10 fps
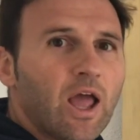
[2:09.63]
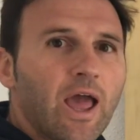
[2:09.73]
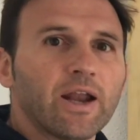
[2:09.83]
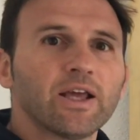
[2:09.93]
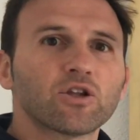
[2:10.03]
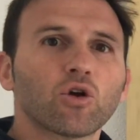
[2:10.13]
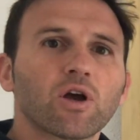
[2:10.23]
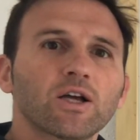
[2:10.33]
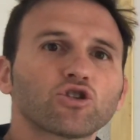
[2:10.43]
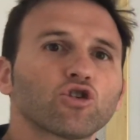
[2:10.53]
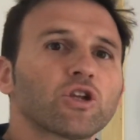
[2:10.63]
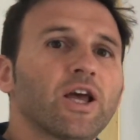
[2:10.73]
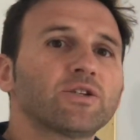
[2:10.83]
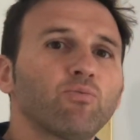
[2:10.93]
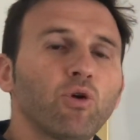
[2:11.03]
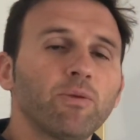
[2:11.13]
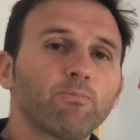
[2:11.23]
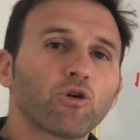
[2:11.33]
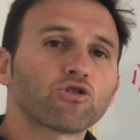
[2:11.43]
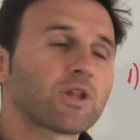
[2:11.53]
En estos casos es muy
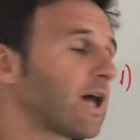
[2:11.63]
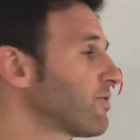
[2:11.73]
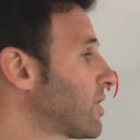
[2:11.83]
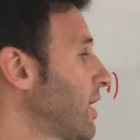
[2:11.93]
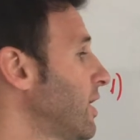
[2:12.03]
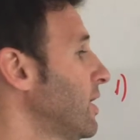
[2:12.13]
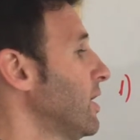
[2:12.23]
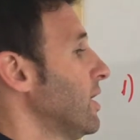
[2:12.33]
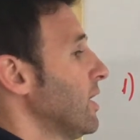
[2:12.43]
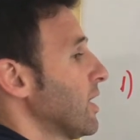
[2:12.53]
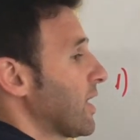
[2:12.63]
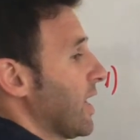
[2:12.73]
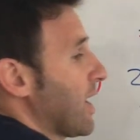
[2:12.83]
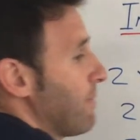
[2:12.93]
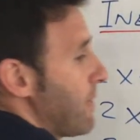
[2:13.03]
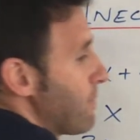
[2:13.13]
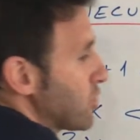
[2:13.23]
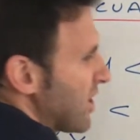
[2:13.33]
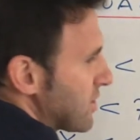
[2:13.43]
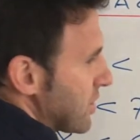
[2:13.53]
importante que
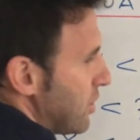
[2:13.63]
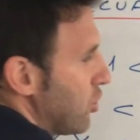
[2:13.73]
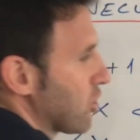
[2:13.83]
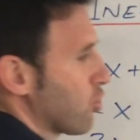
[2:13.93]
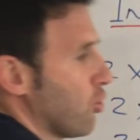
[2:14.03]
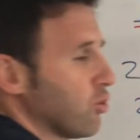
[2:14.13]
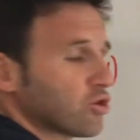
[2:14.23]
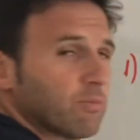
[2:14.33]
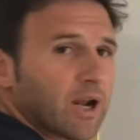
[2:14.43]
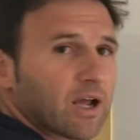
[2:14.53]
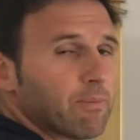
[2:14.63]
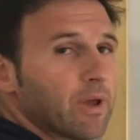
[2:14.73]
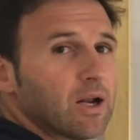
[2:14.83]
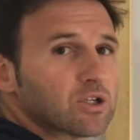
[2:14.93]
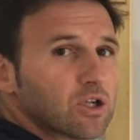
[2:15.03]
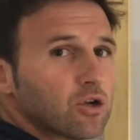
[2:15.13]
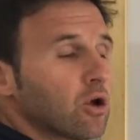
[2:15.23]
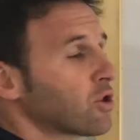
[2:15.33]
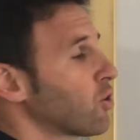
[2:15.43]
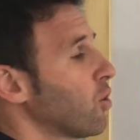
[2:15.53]
cambiemos el signo a todos. Para cambiar el signo
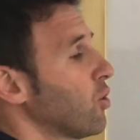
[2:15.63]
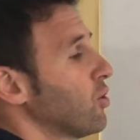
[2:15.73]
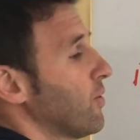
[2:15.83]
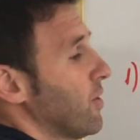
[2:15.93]
a todo